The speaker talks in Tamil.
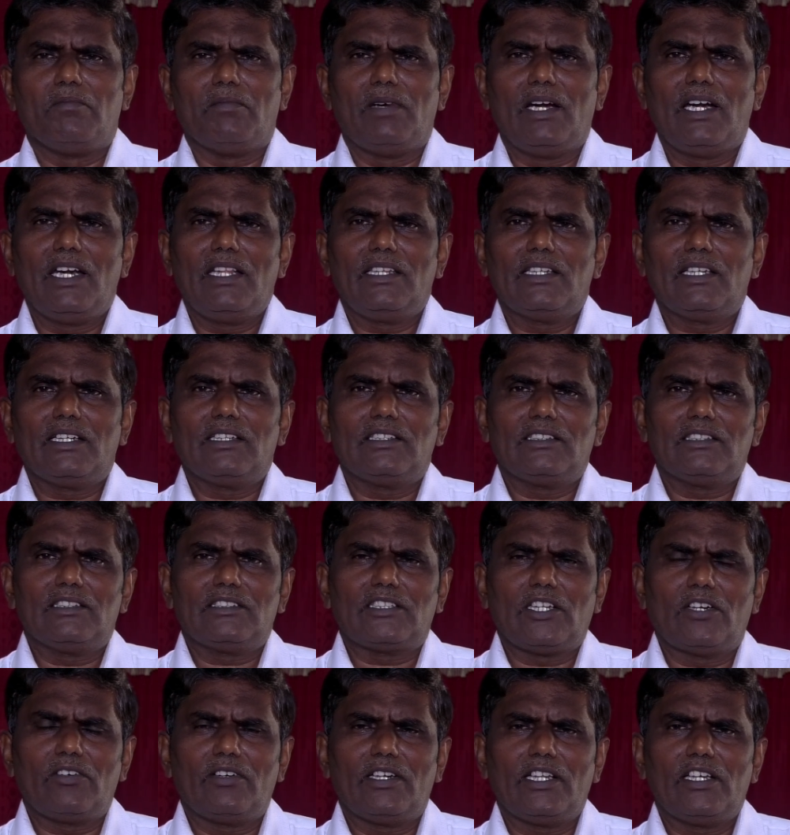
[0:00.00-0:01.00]
மனிதன்
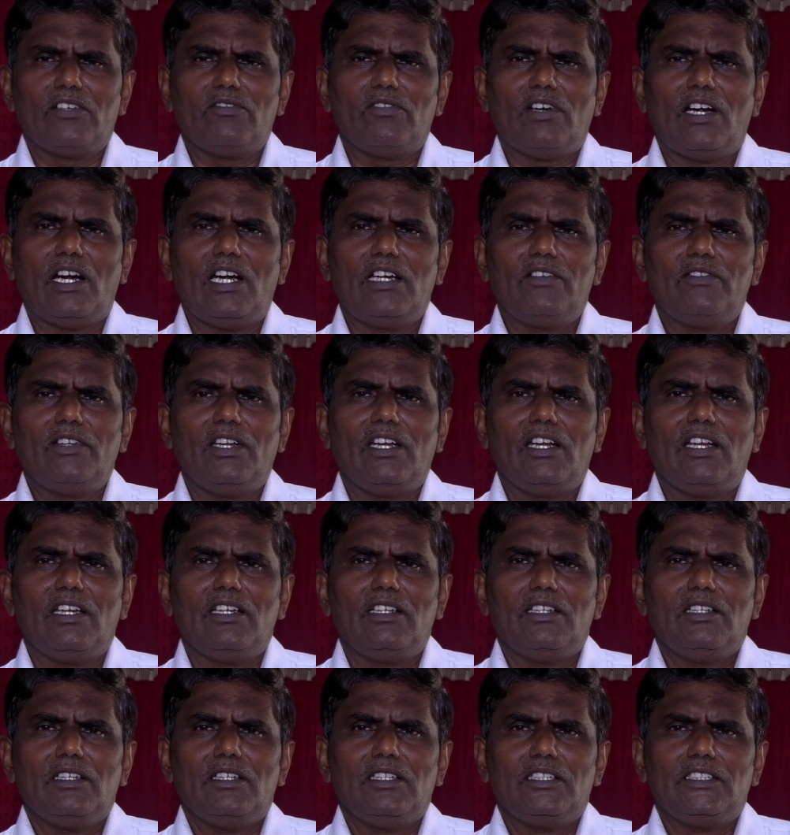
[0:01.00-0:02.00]
தன்னுடைய வாழ்வில்
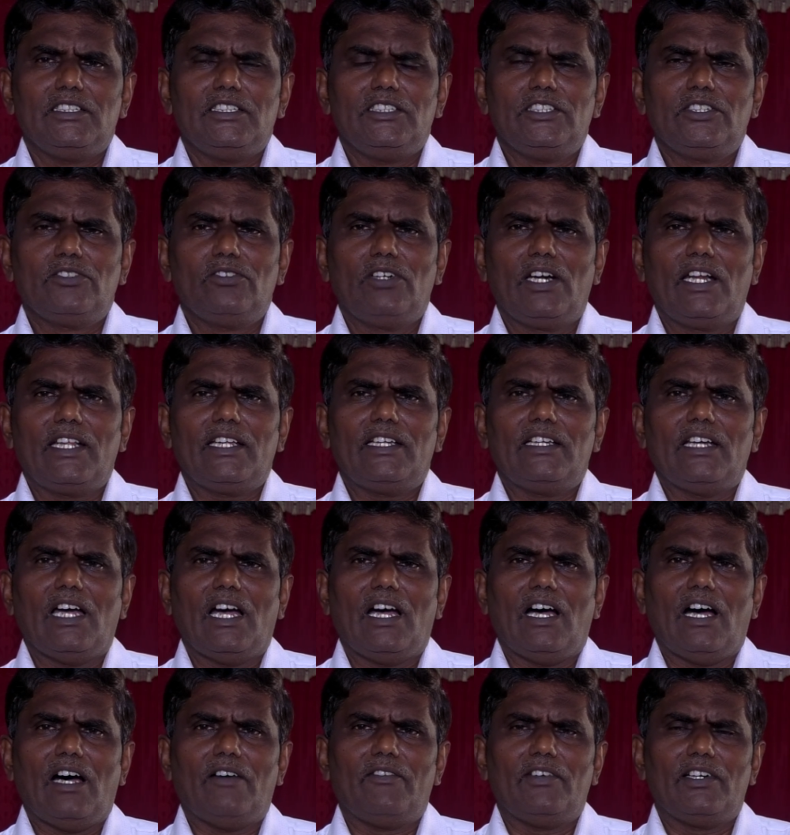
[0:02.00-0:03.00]
இருளை
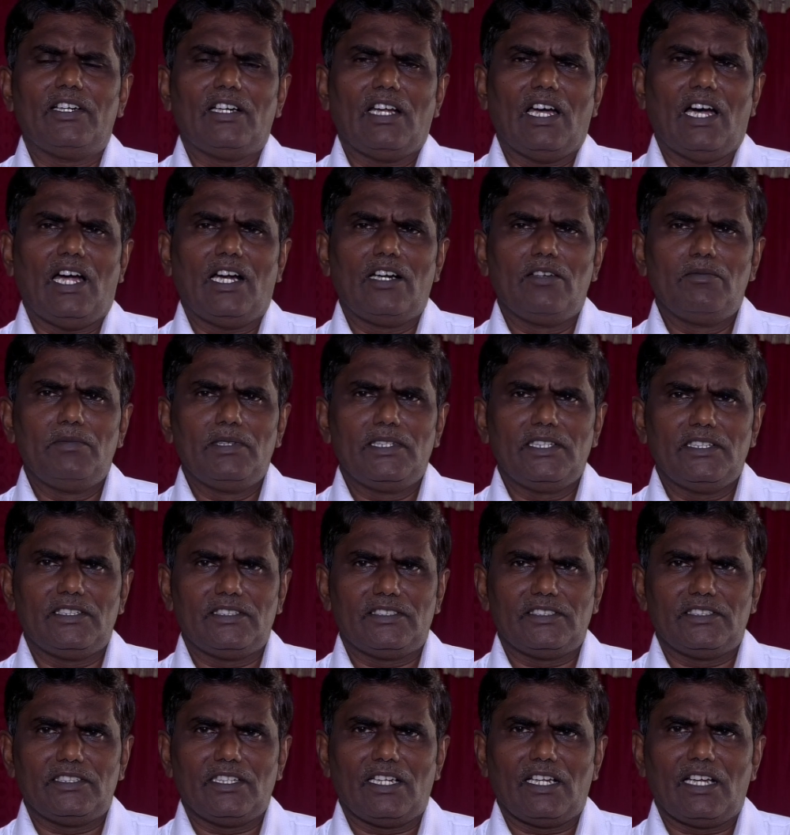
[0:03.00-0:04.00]
அவன்
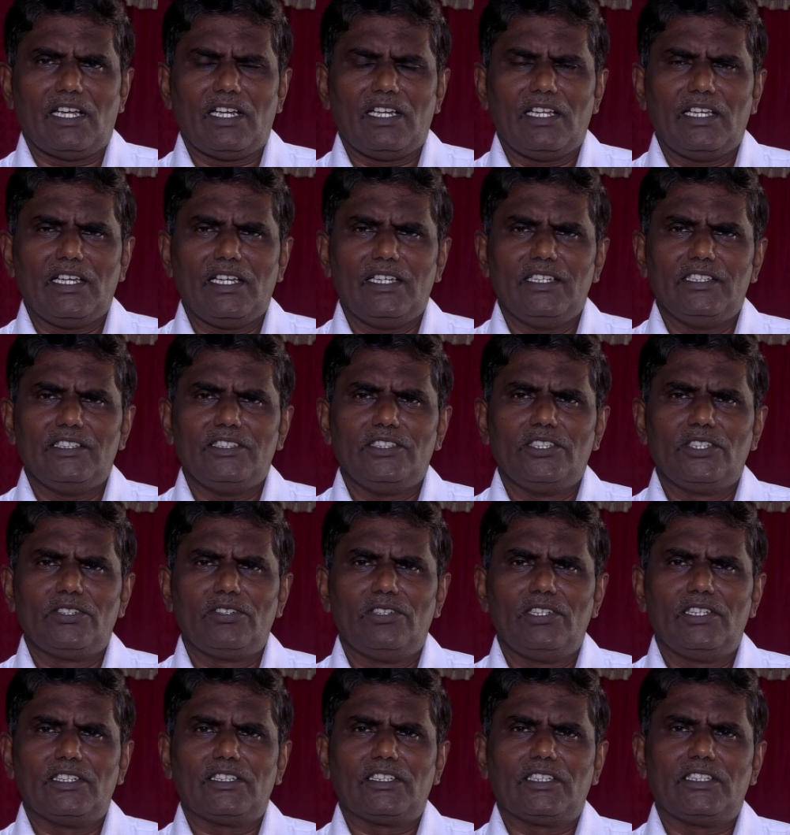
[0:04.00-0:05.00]
அனுமதித்ததினாலே
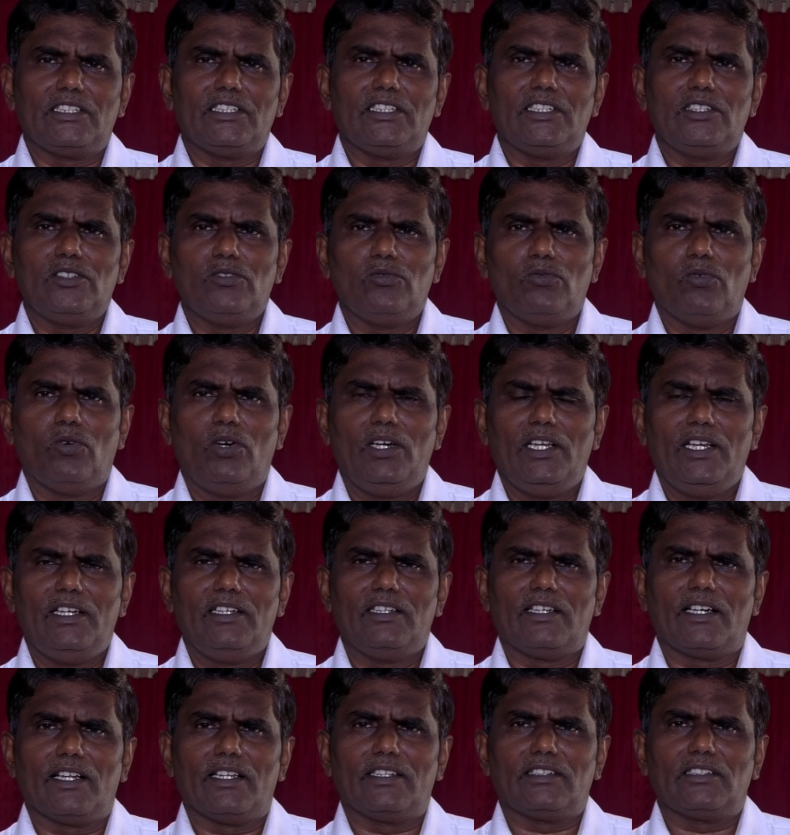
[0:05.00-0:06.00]
இருளுக்கு
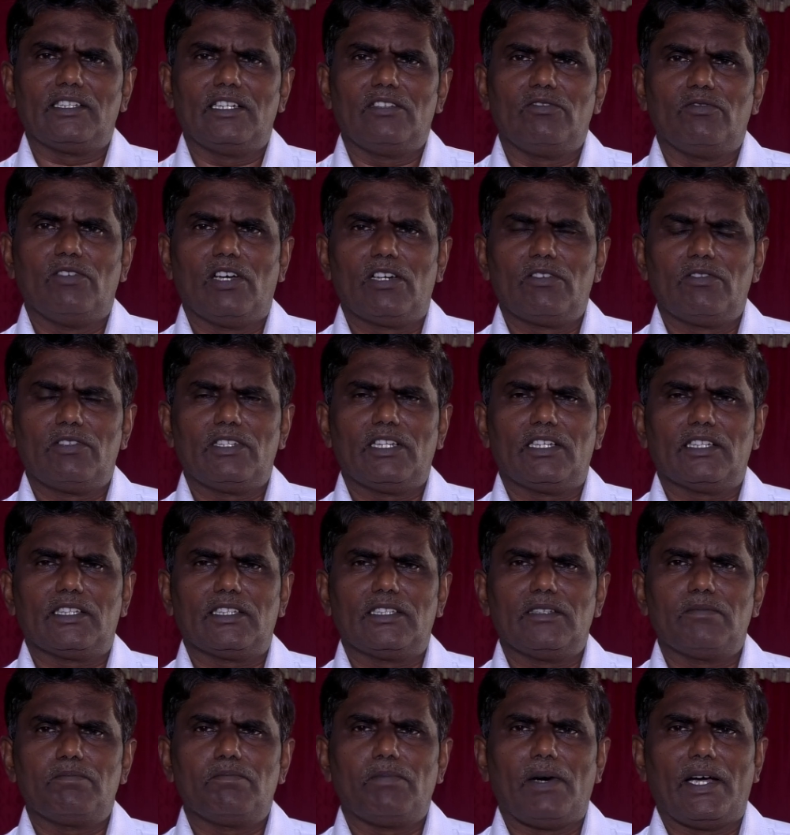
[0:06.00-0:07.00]
ஒளியினிடத்தில்
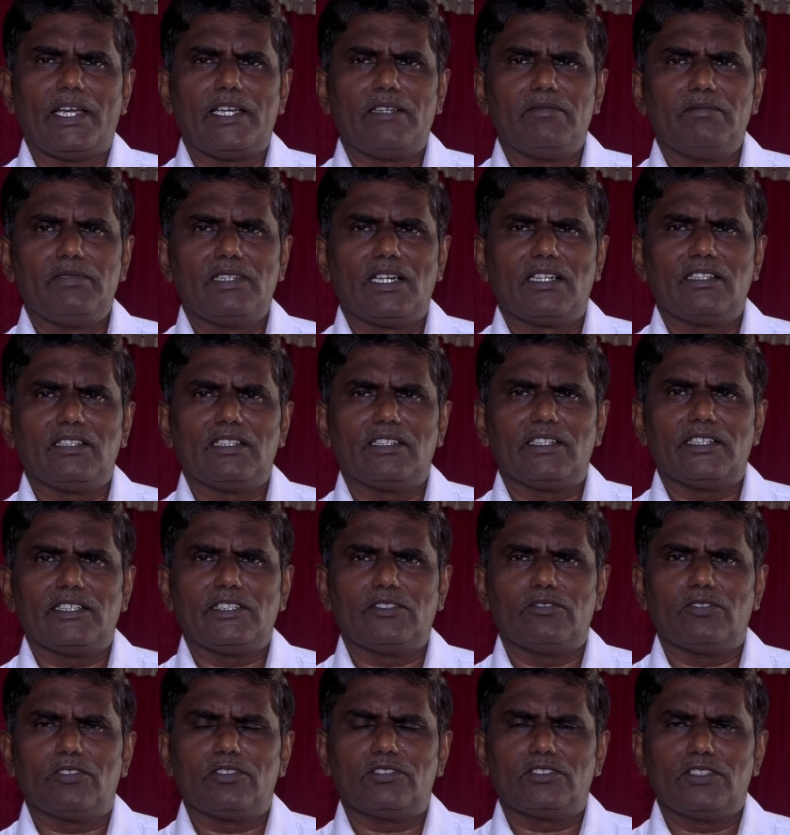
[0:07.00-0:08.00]
வருவதற்கு பயம் இருந்ததை
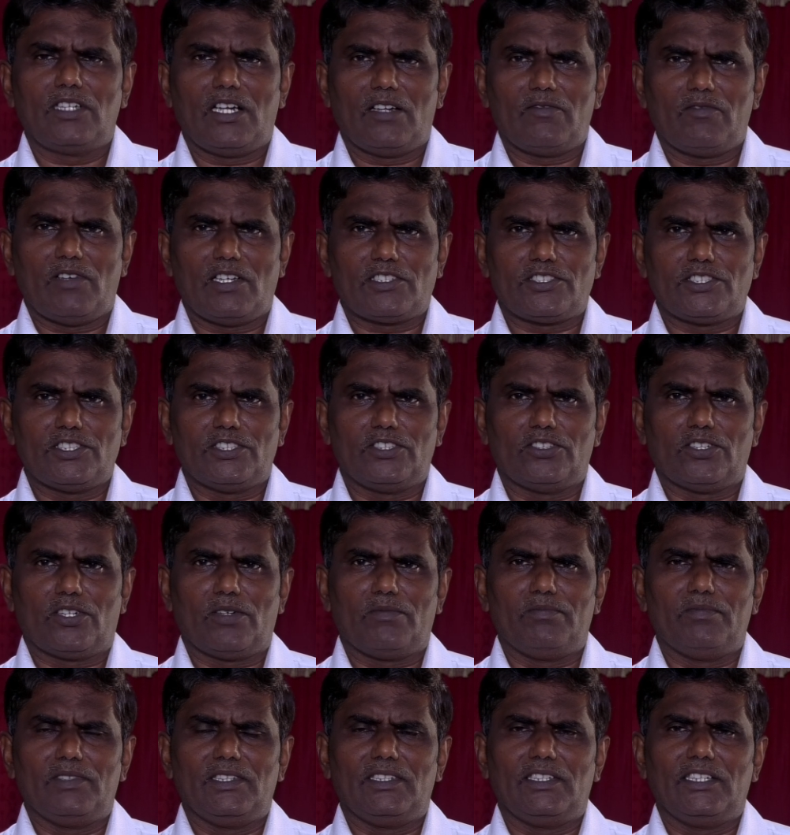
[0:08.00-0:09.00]
குறித்து நாம்
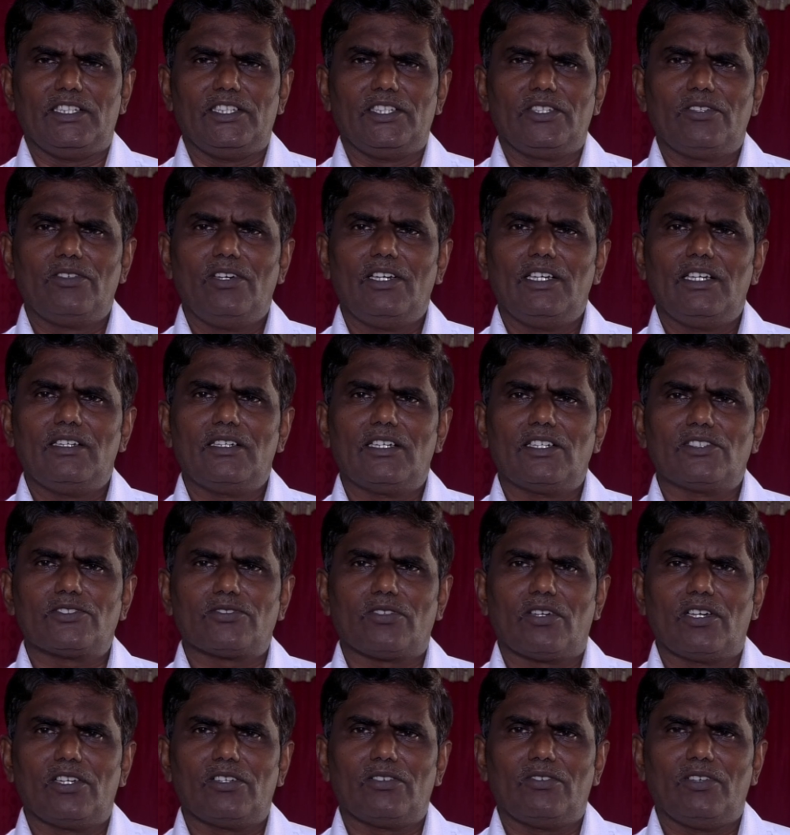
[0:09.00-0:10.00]
வாசிக்கிறோம் இந்த இருள் என்று
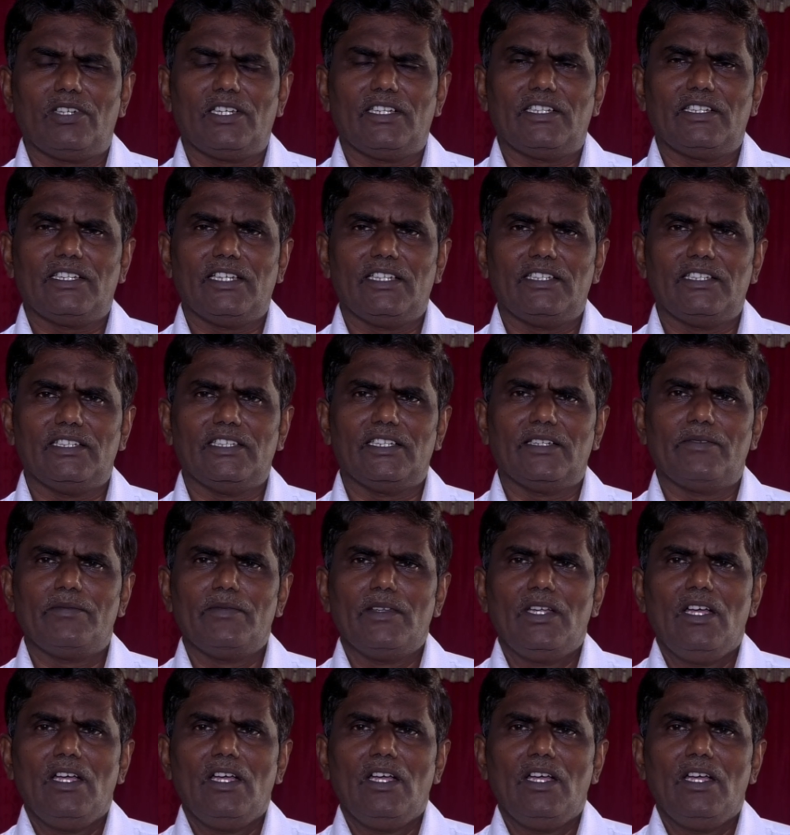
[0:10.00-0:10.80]
சொல்லக்கூடியது எது